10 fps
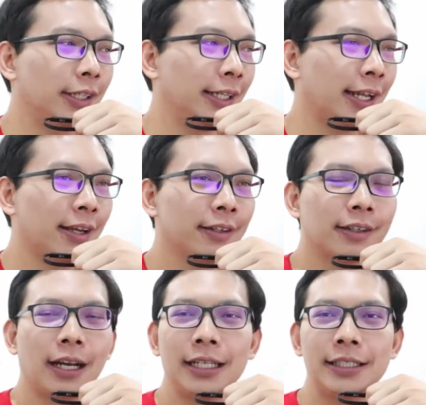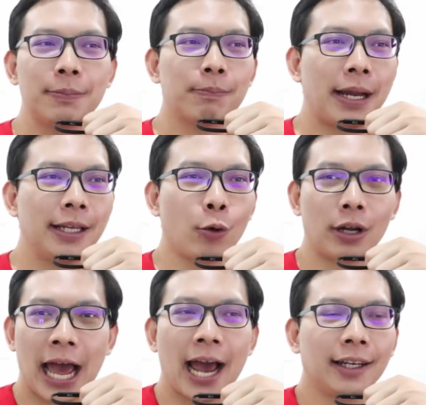ดีนะถ้าได้จิ้มไปนี่โด
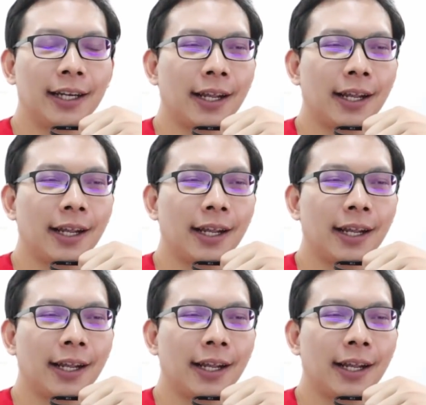นลากเลย